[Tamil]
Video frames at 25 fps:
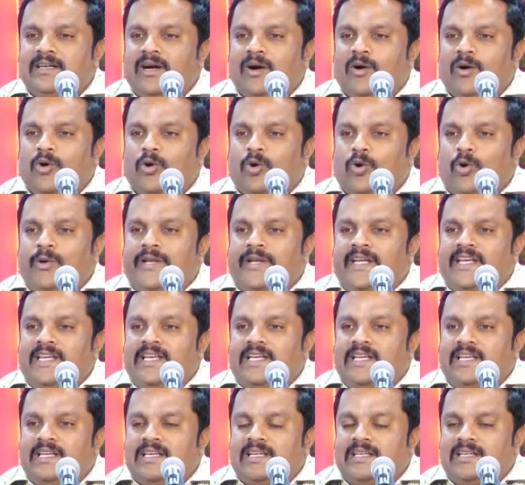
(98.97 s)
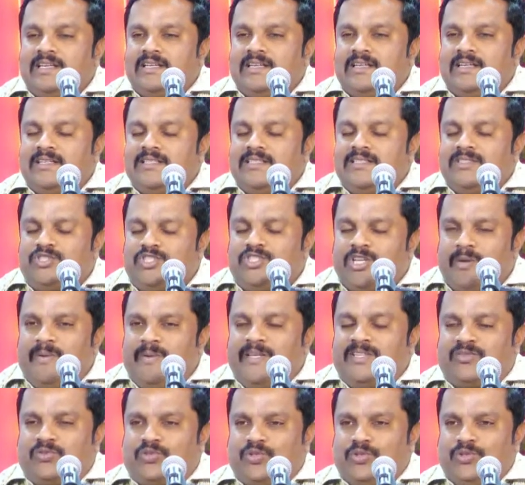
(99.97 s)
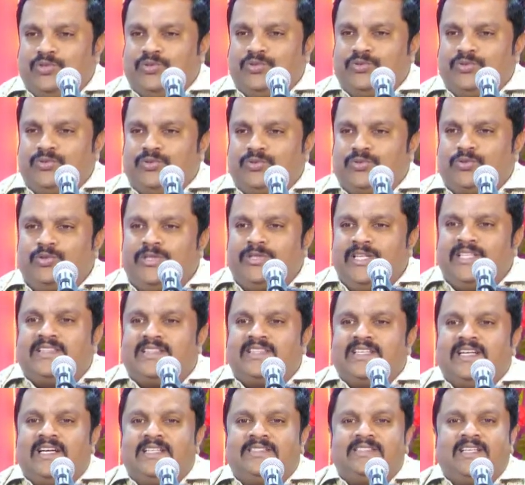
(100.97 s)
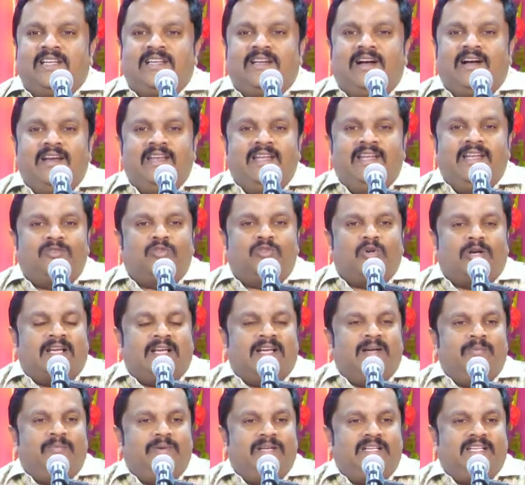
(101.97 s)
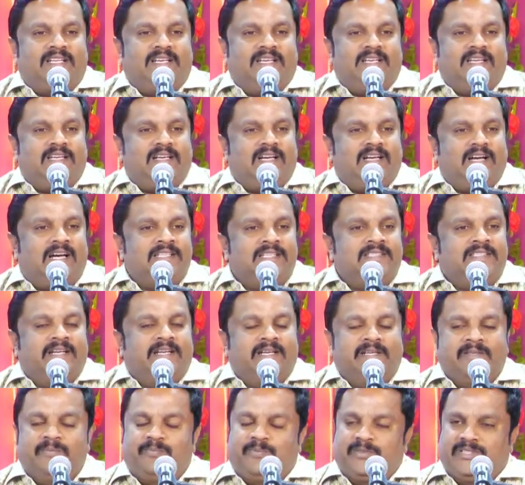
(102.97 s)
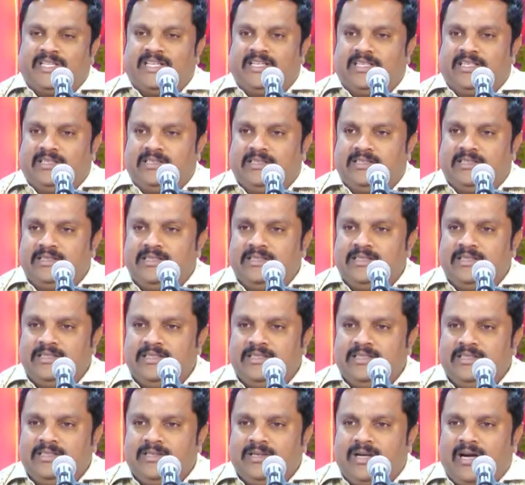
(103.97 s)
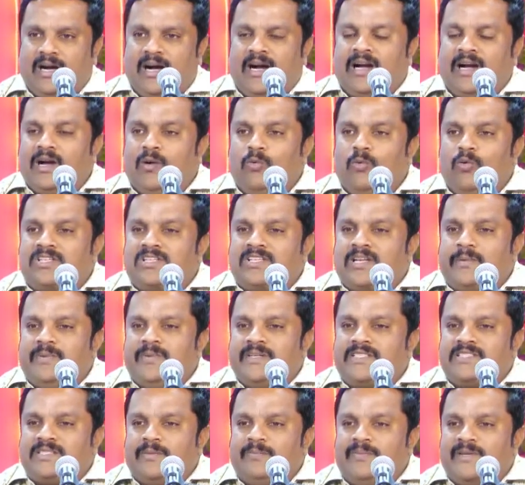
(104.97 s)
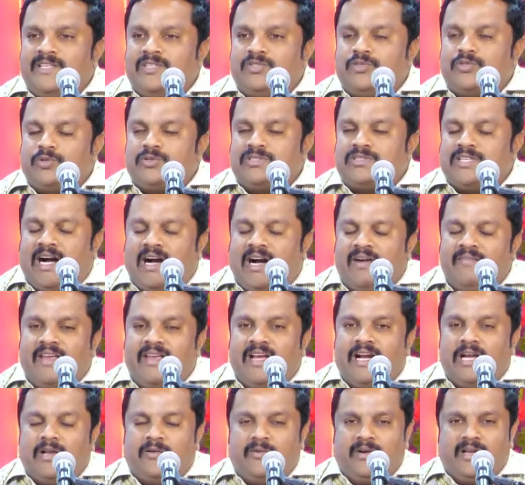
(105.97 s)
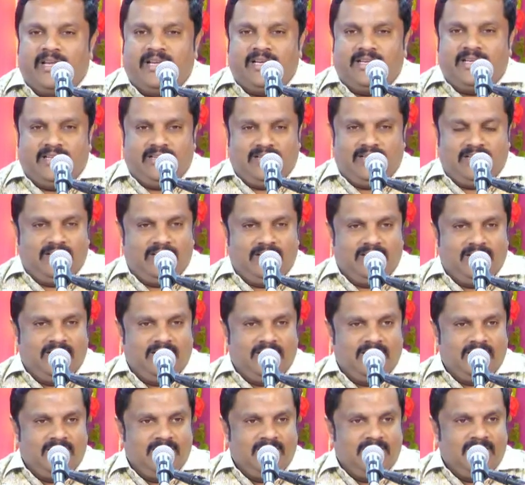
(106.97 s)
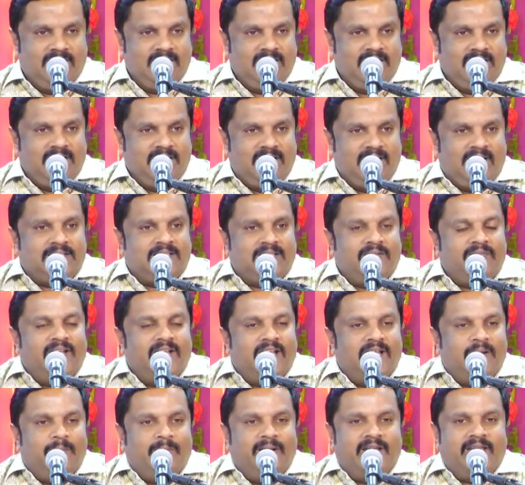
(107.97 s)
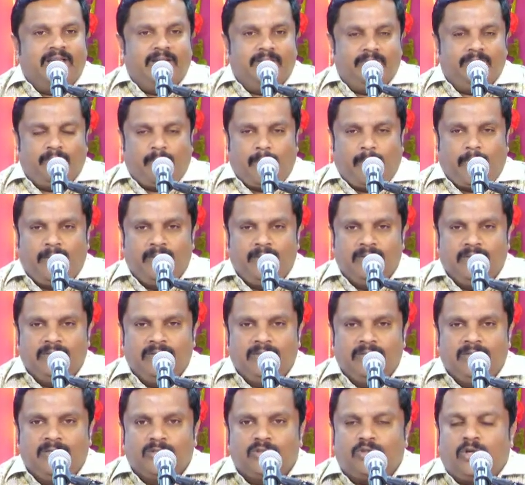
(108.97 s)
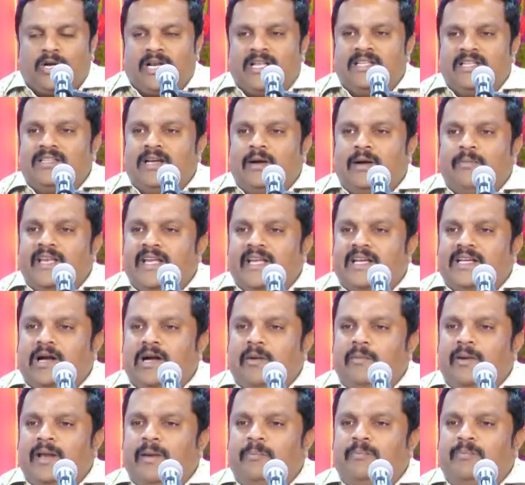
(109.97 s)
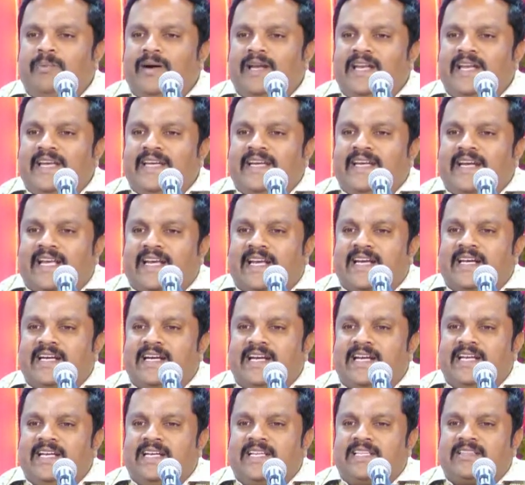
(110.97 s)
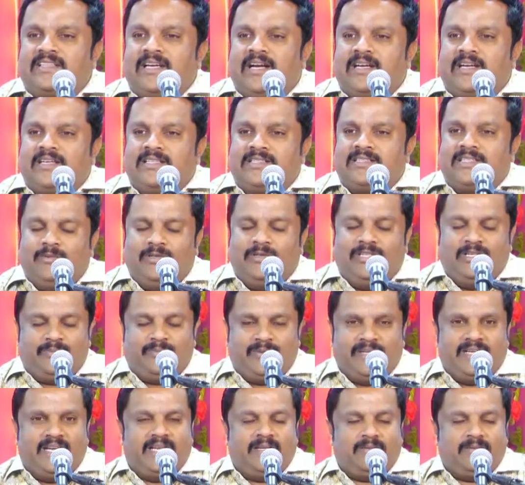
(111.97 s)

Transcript: கூடி ஜெபித்து துதித்த அந்த நாளில் தொடங்கப்பட்ட அந்த எழுப்புதல் அங்கே ஊற்றப்பட்ட பரிசுத்த ஆவியானவருடைய அந்த வல்லமை தொடர்ந்து அமெரிக்காவில் பல இடங்களில் தாக்கத்தை உண்டு பண்ணி